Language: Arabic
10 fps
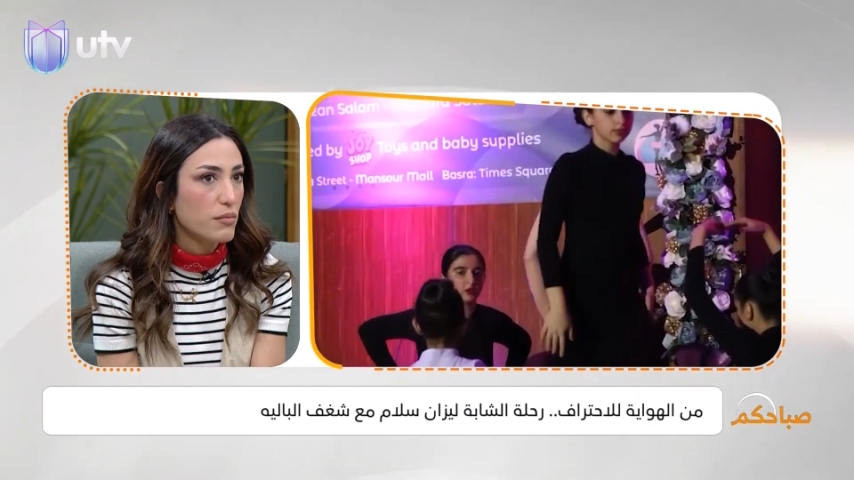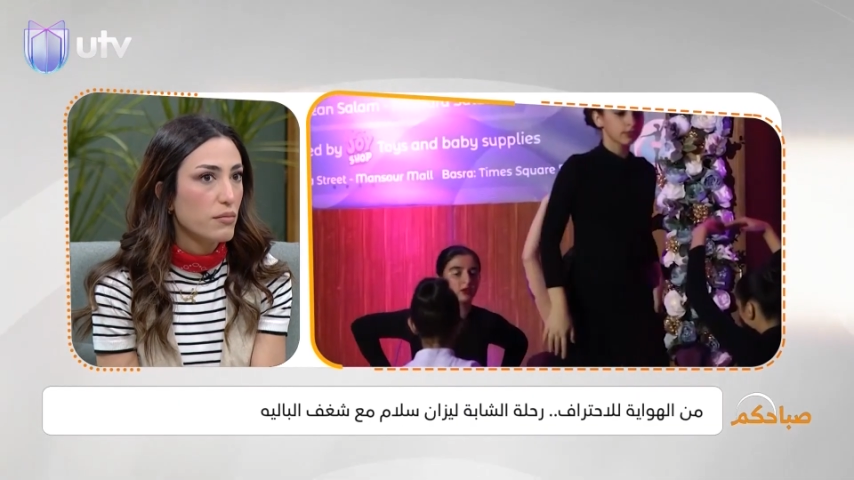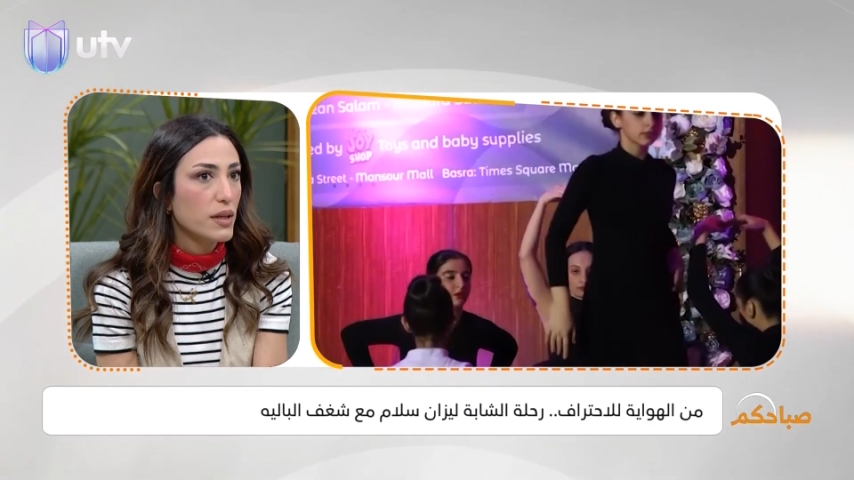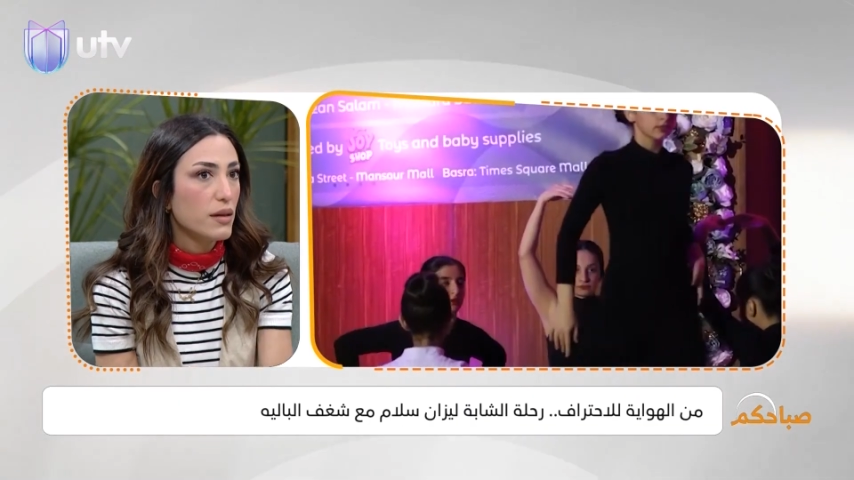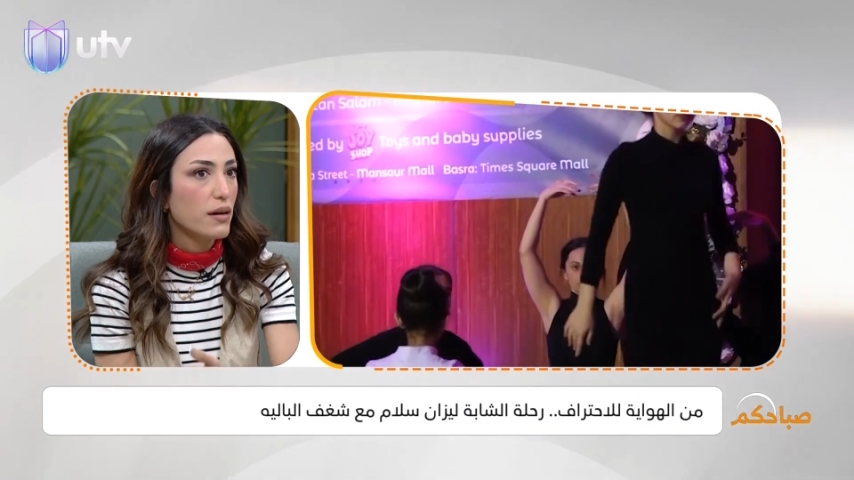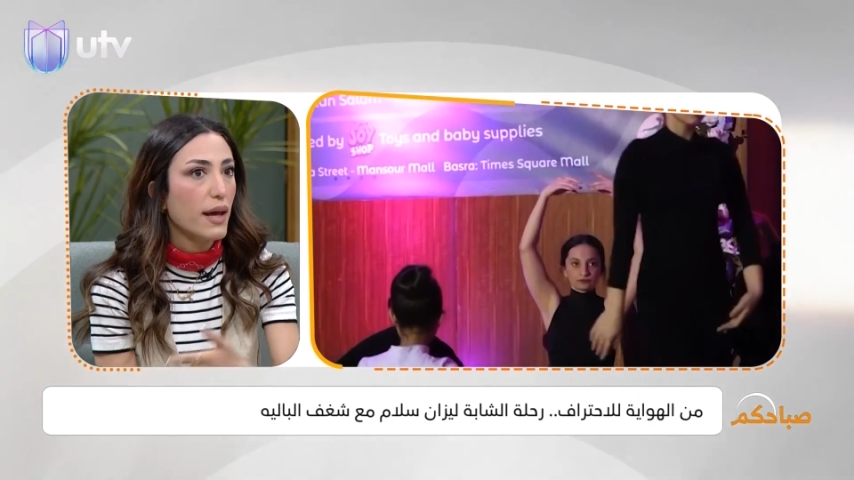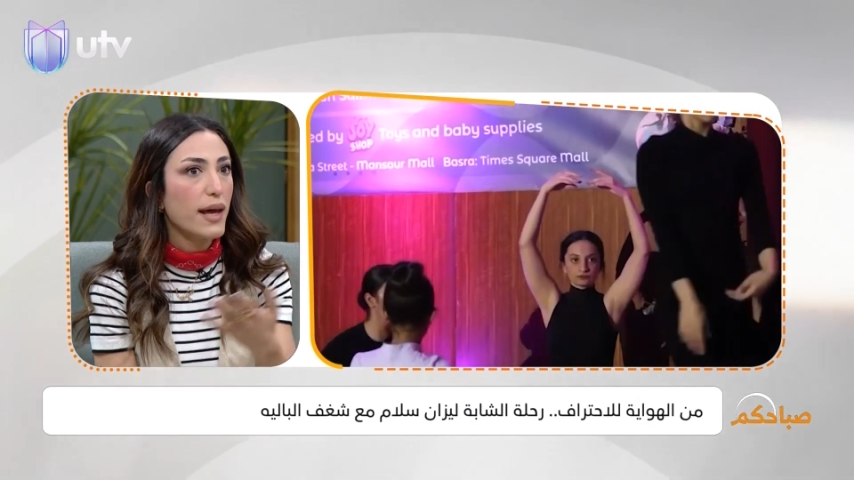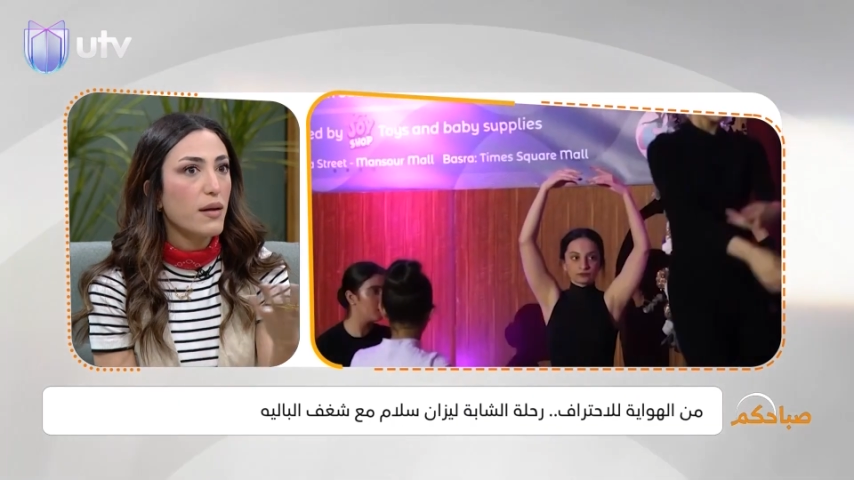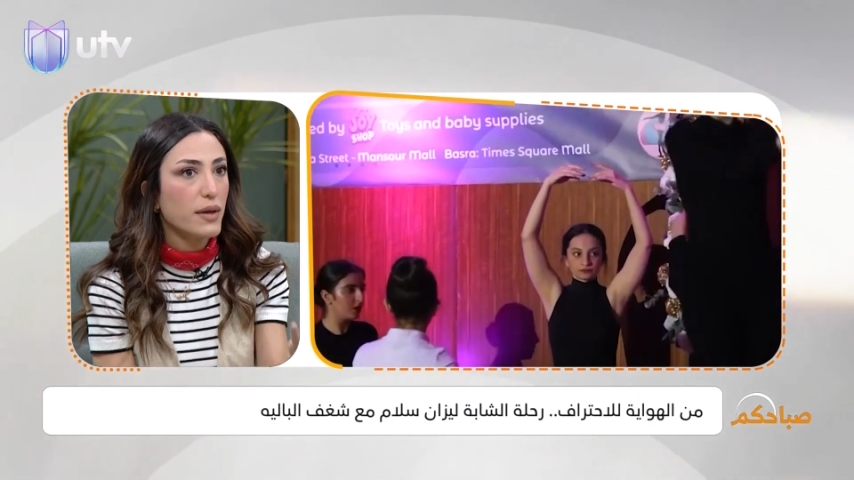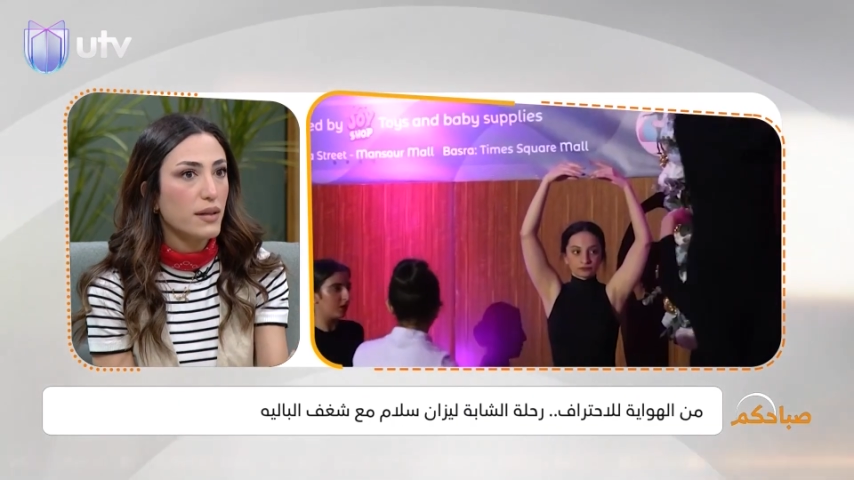من
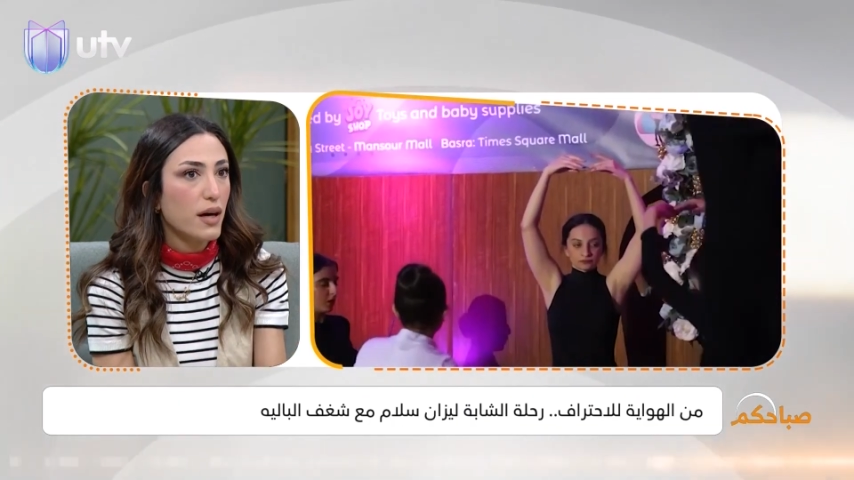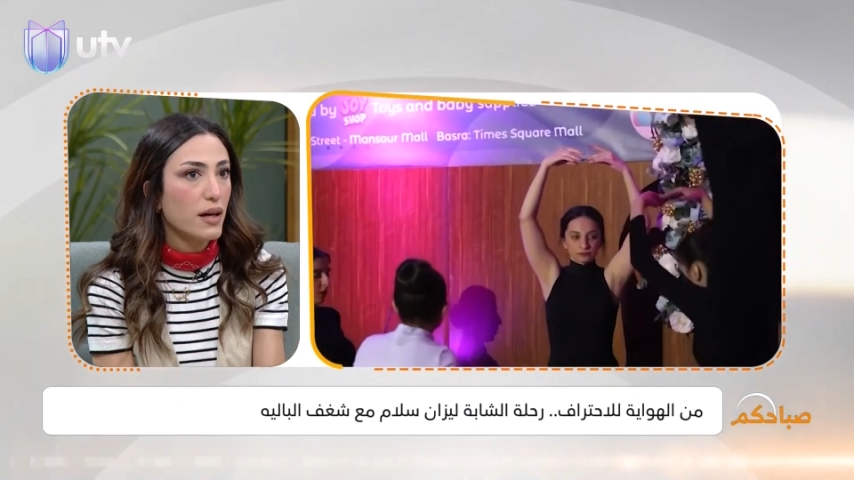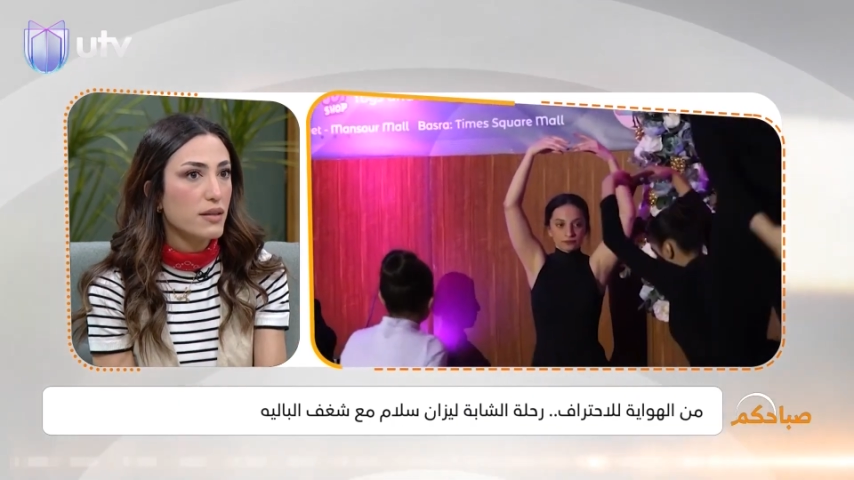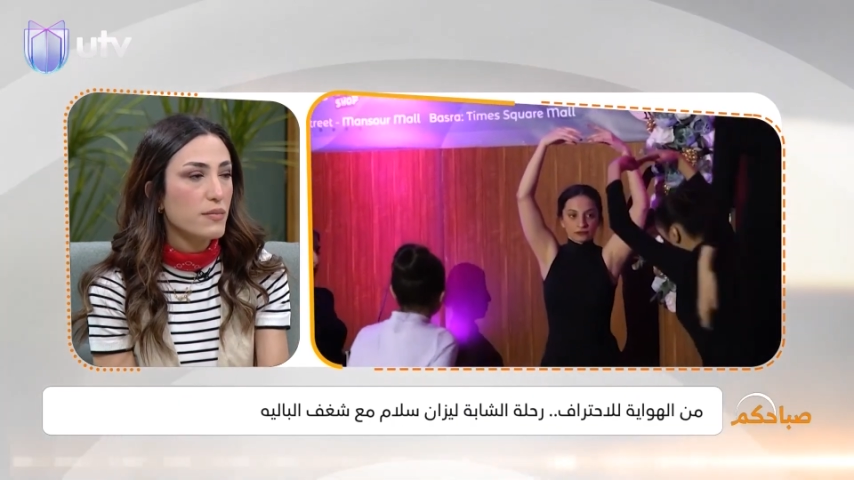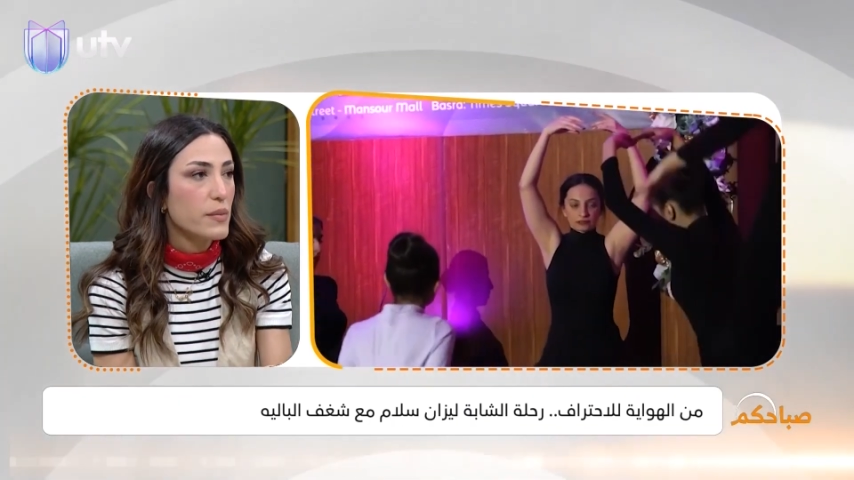غير مدارس